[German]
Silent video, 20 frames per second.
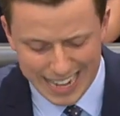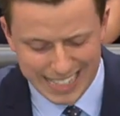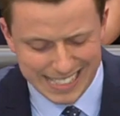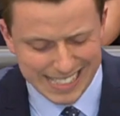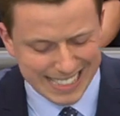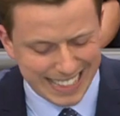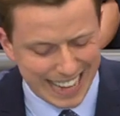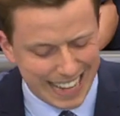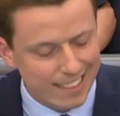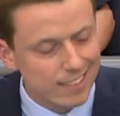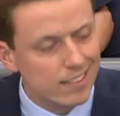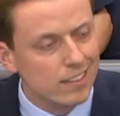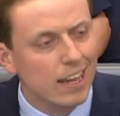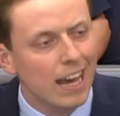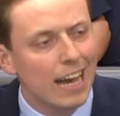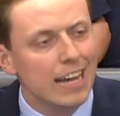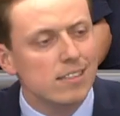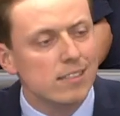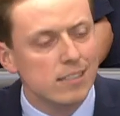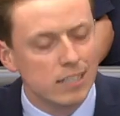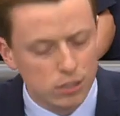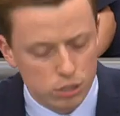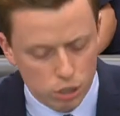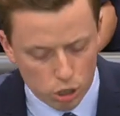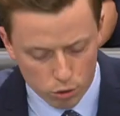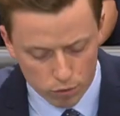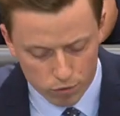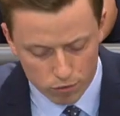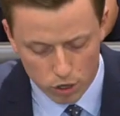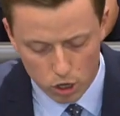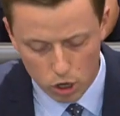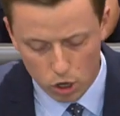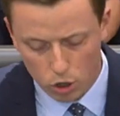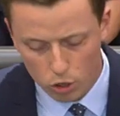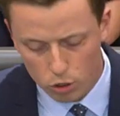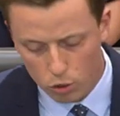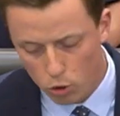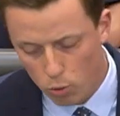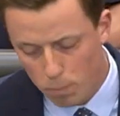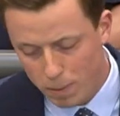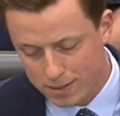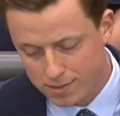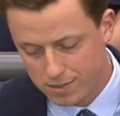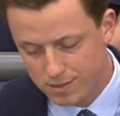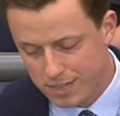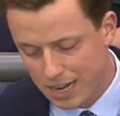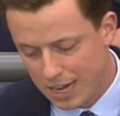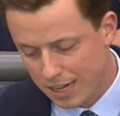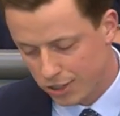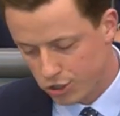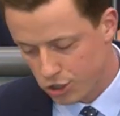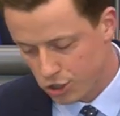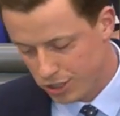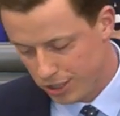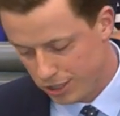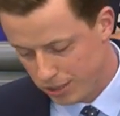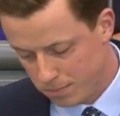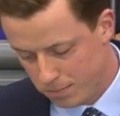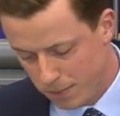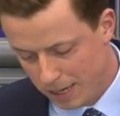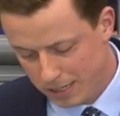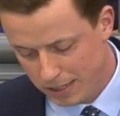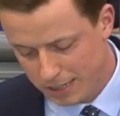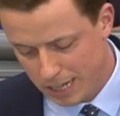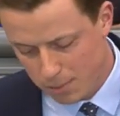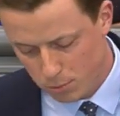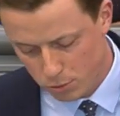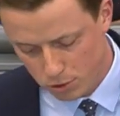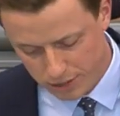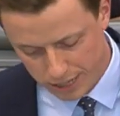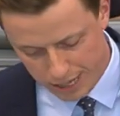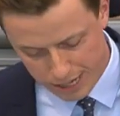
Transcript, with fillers: als Rand, als Hinterhof Europas dargestellt. Meine Damen und